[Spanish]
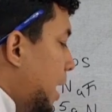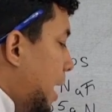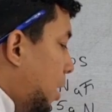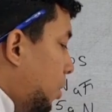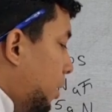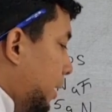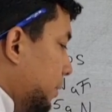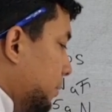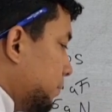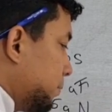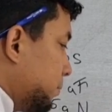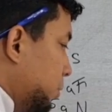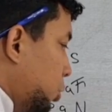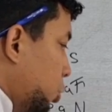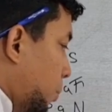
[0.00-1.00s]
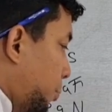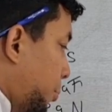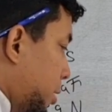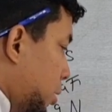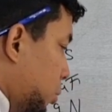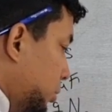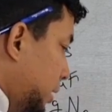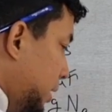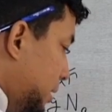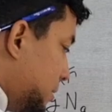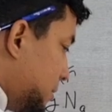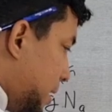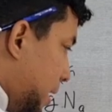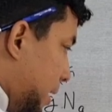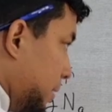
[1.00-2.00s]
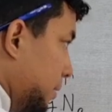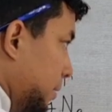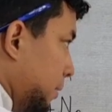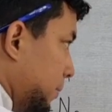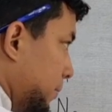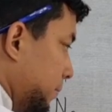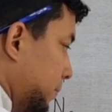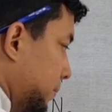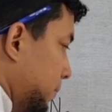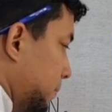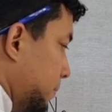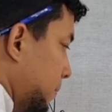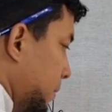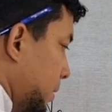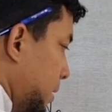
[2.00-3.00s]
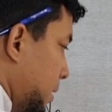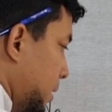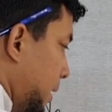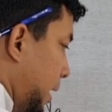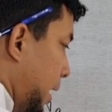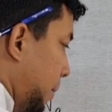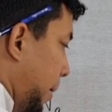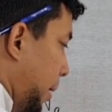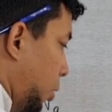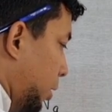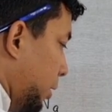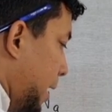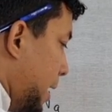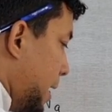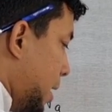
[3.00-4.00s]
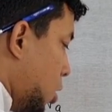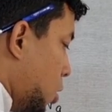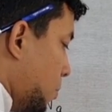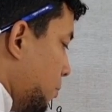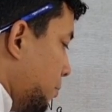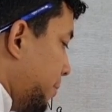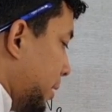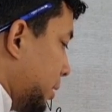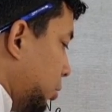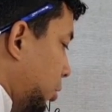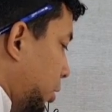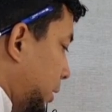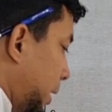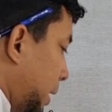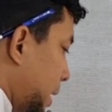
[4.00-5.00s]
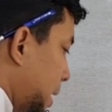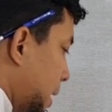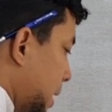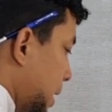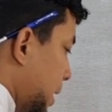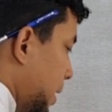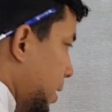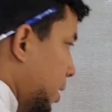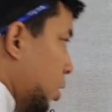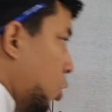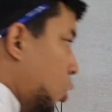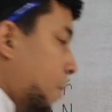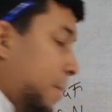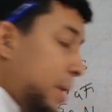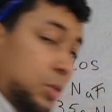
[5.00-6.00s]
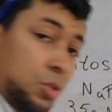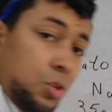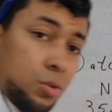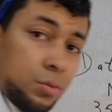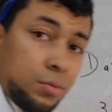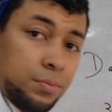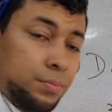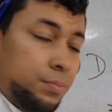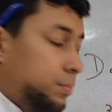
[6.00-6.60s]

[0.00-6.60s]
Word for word: Ahora, yo puedo utilizar el valor de allá como un factor de conversión.